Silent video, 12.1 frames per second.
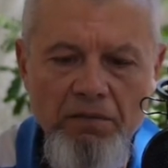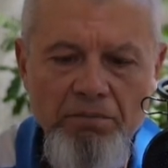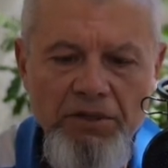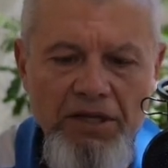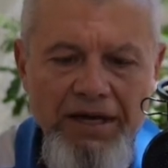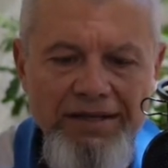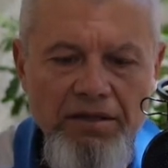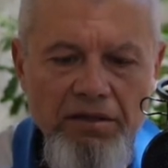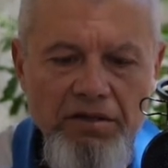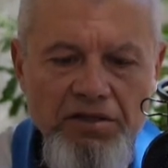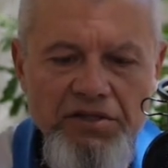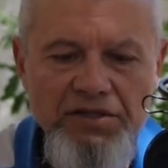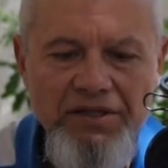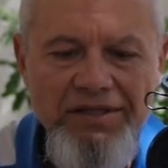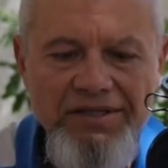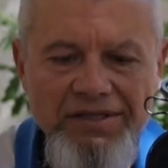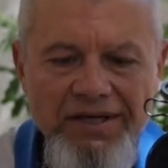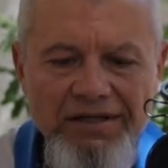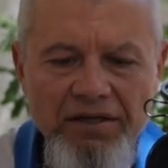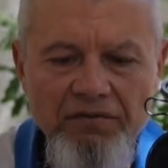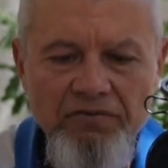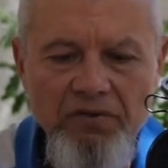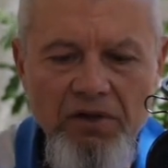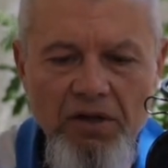питание. Из
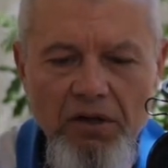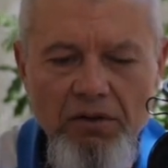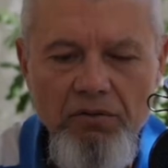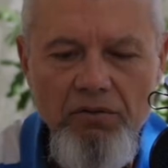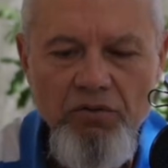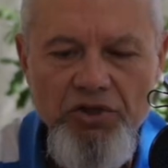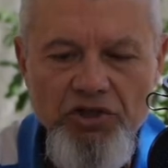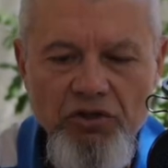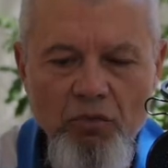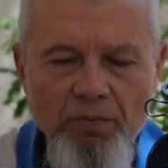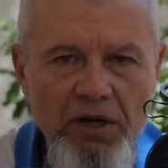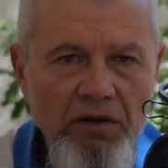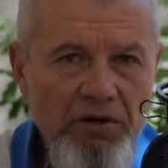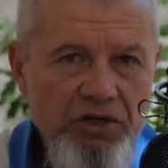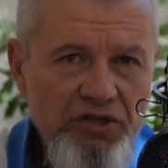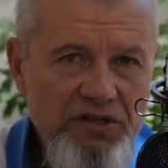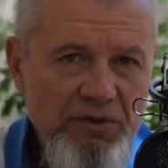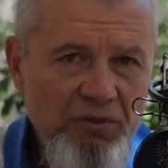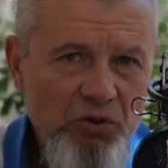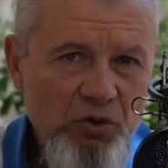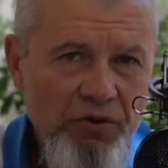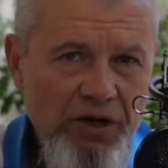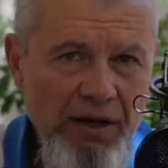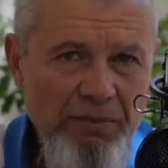недостатков ну, тяжело паковать
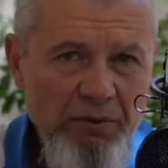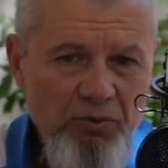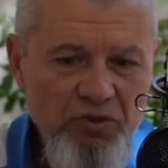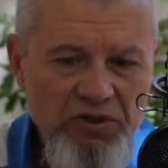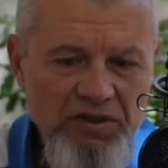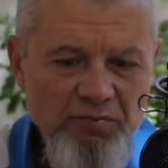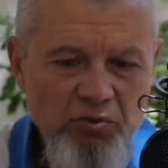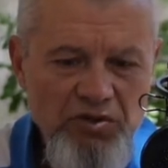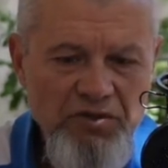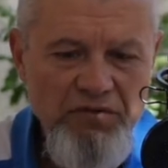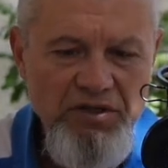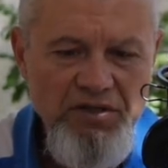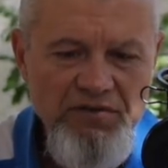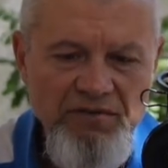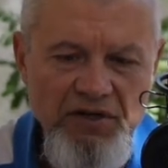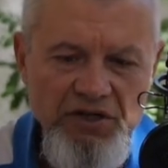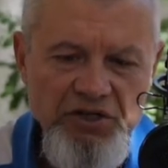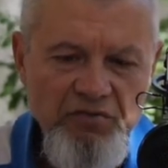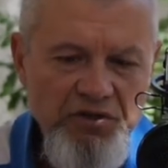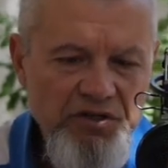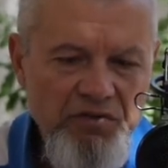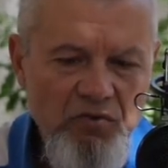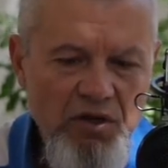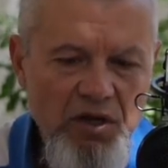6-метровый кабель после использования,
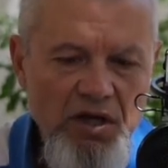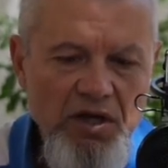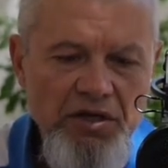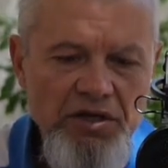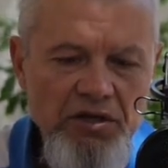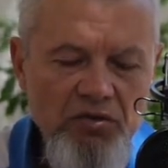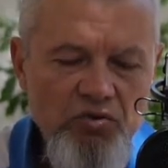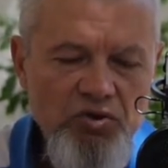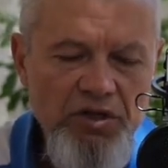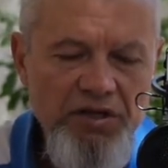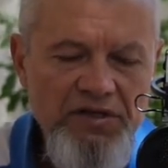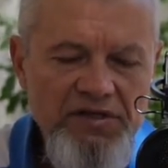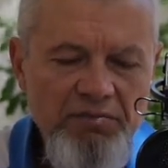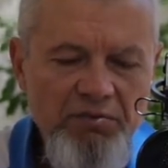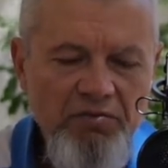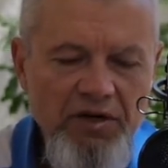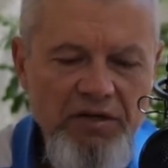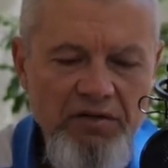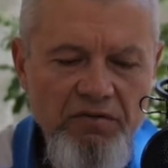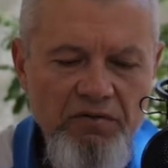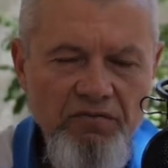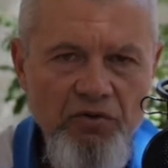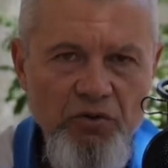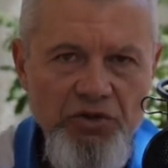сворачивать его. И нужно не забывать
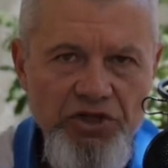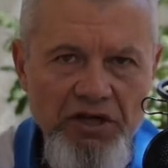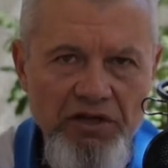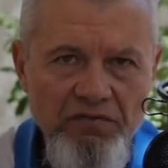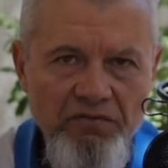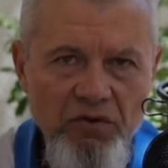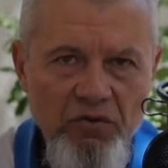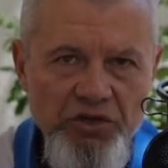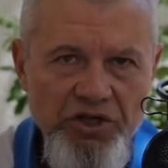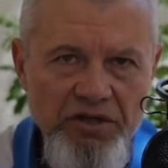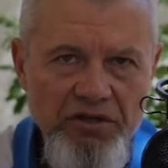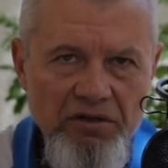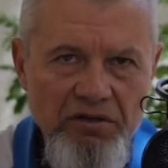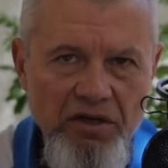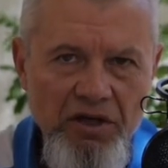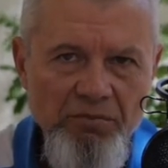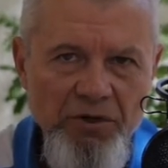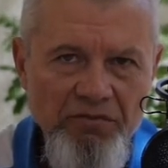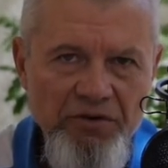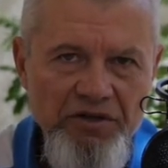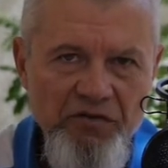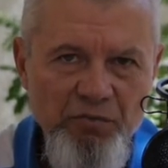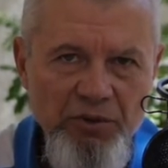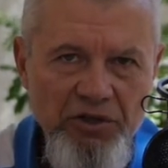включатель-выключатель
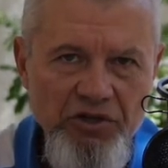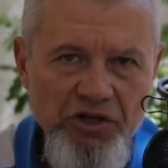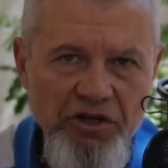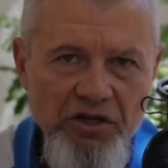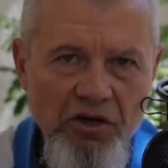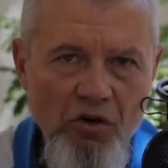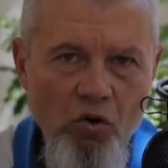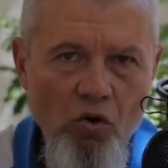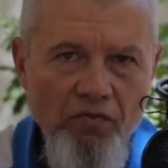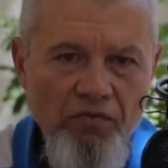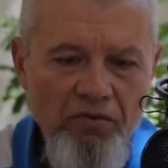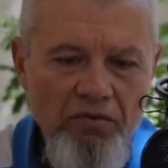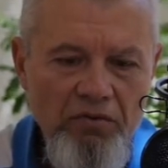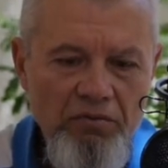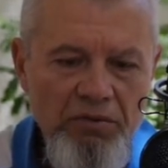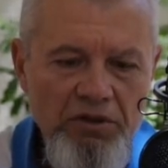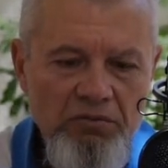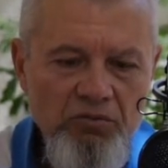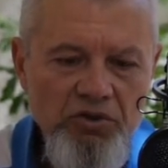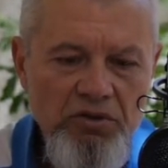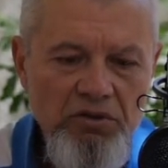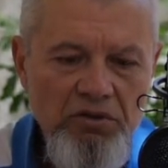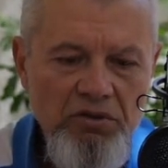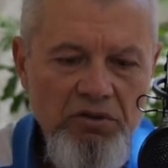переводить в положение OFF, потому что